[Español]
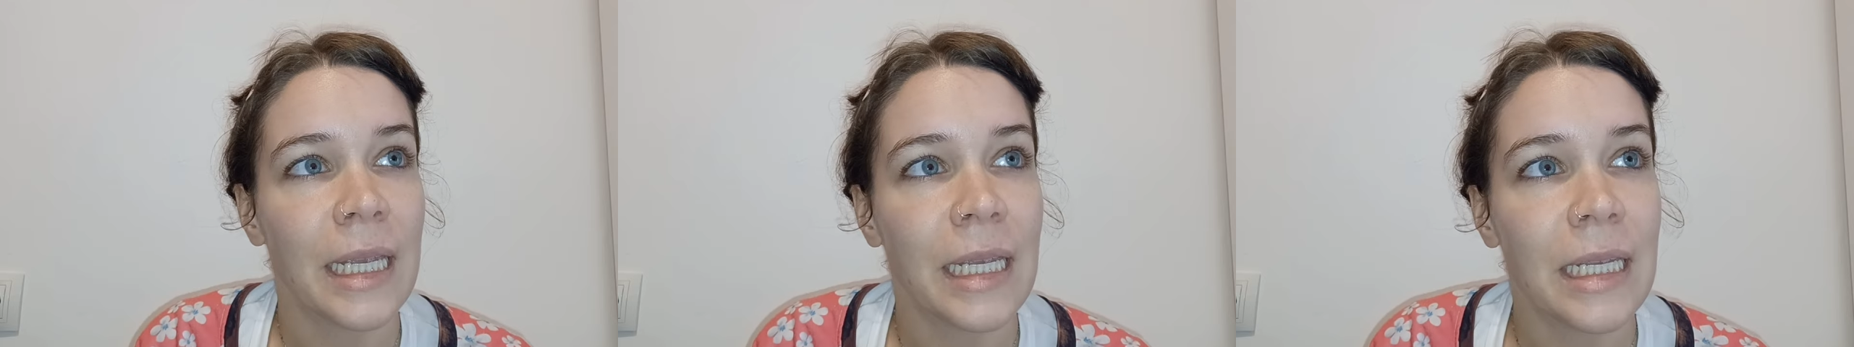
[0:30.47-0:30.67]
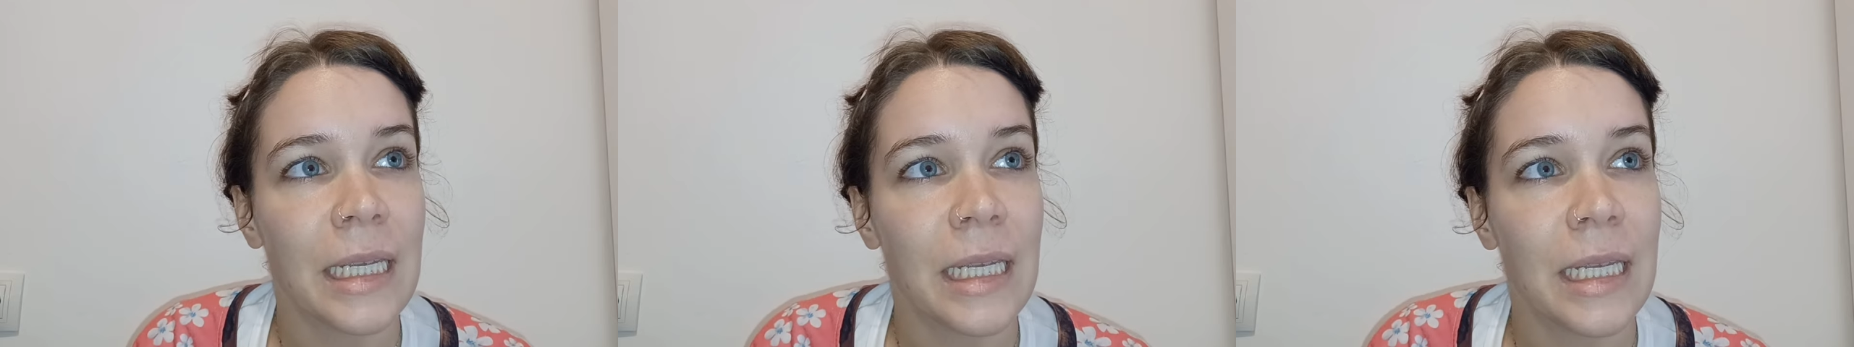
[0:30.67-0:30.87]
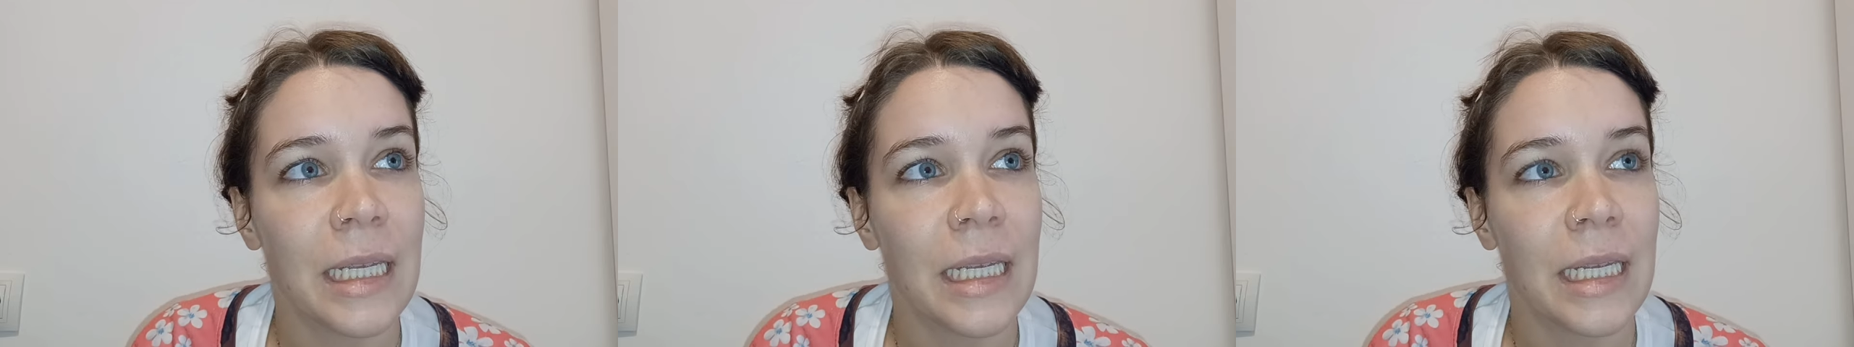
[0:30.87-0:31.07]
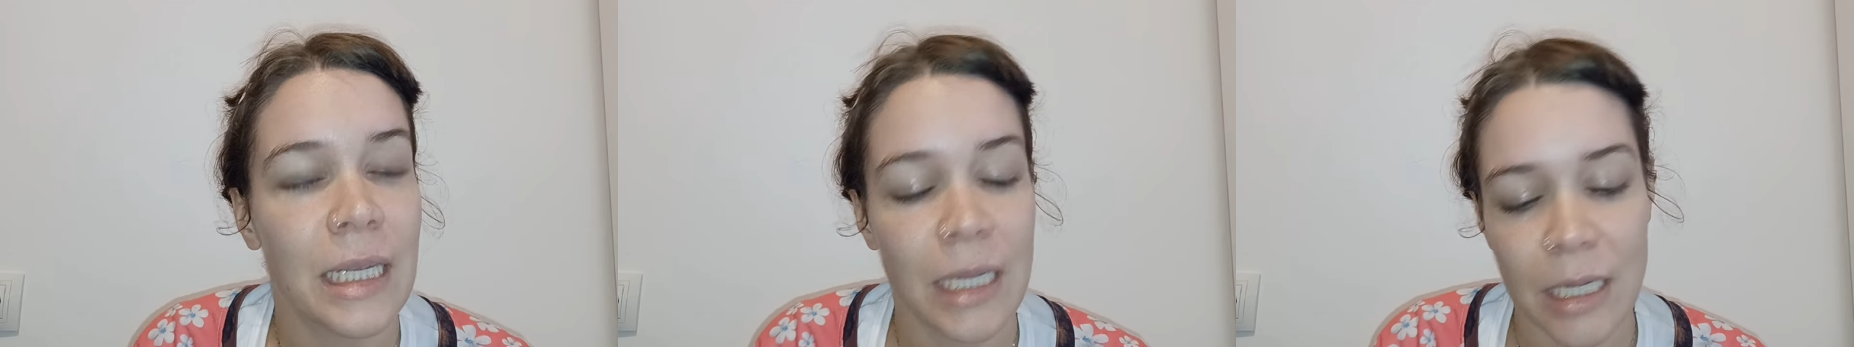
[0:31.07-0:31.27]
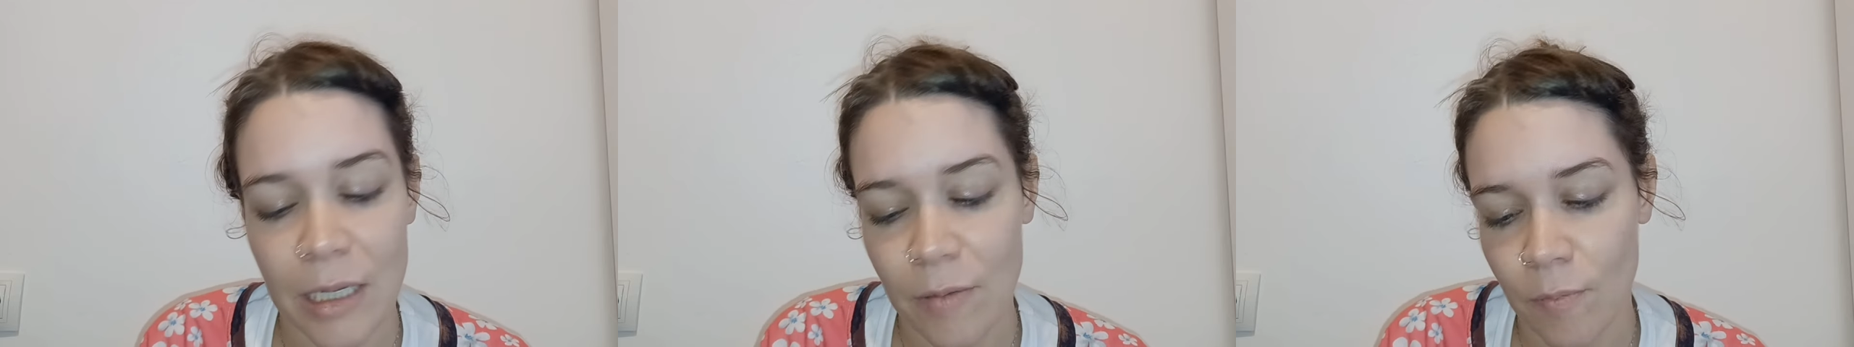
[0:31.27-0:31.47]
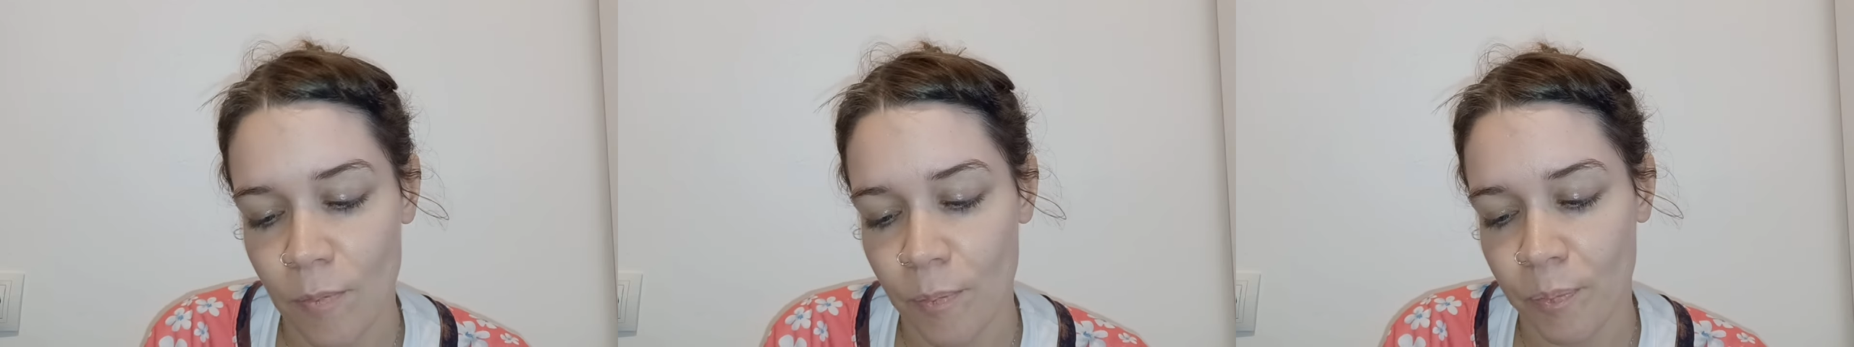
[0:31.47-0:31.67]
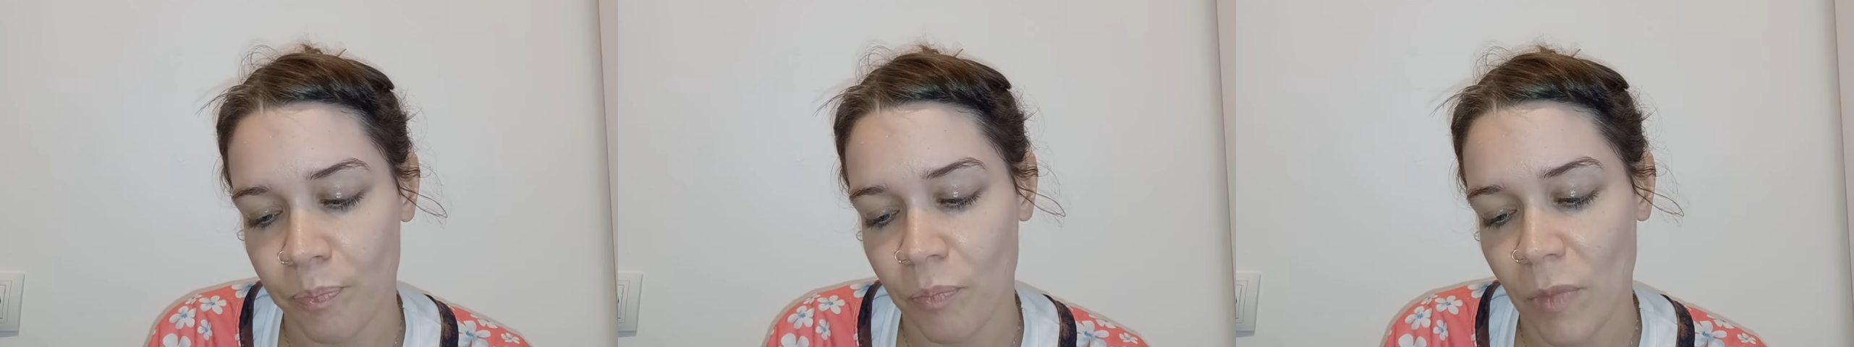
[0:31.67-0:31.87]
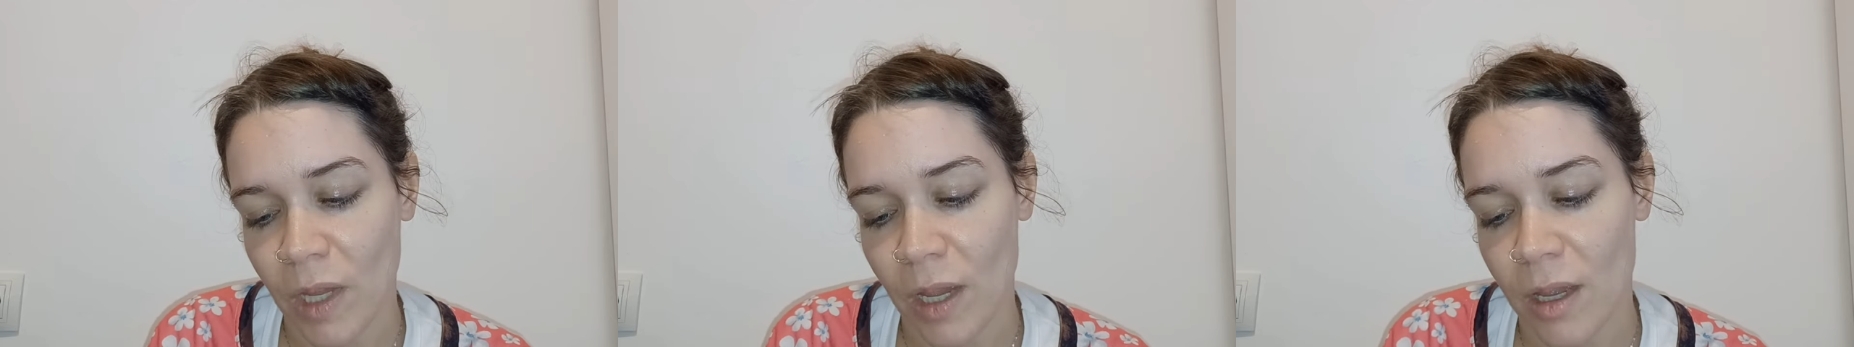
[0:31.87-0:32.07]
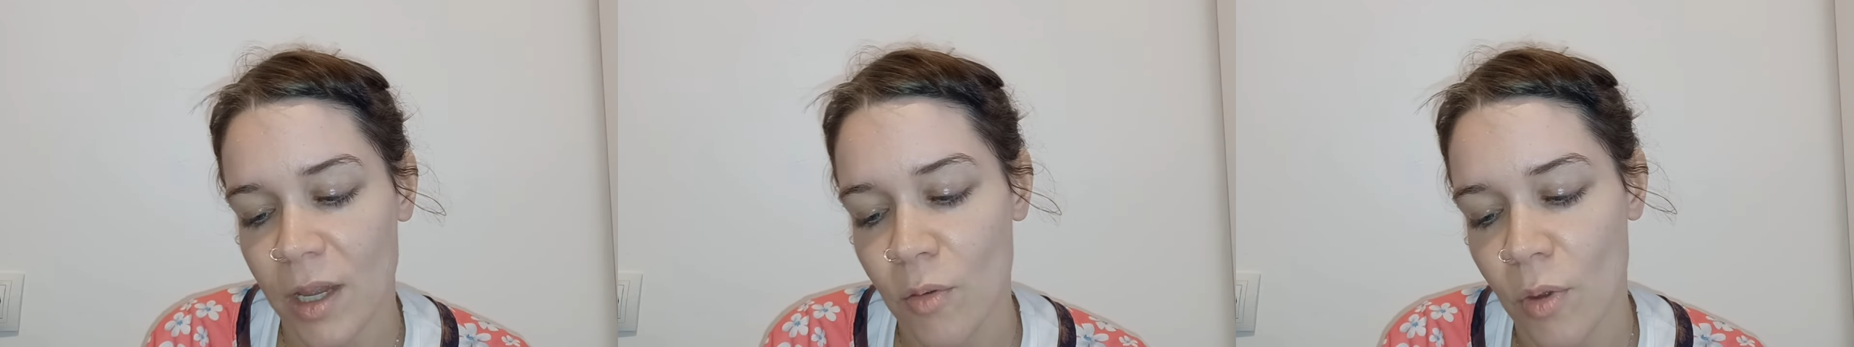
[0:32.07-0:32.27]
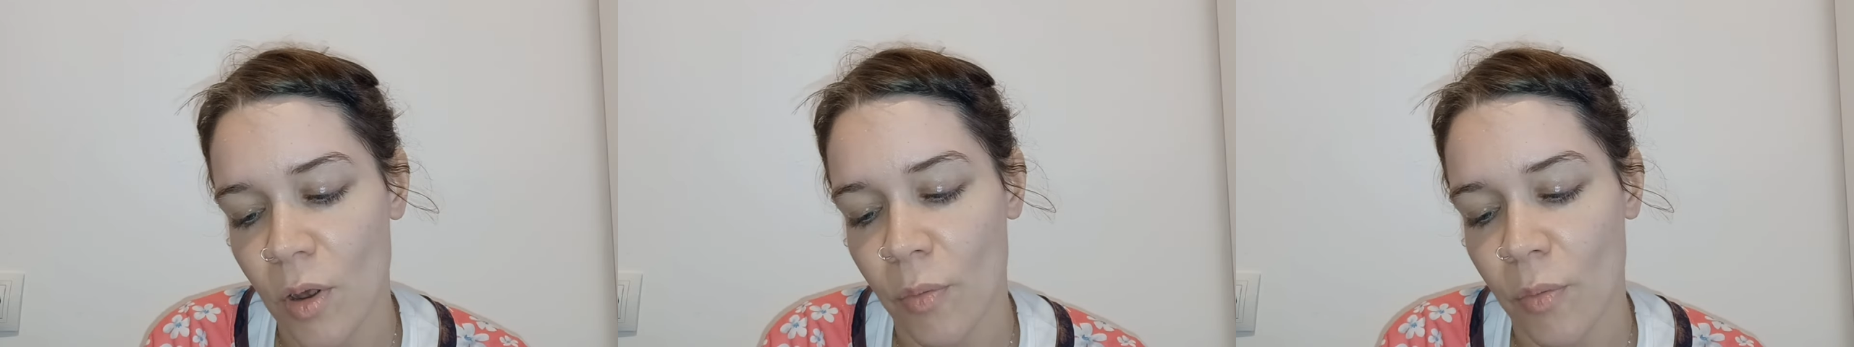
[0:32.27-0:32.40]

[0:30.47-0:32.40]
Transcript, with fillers: Y, bueno,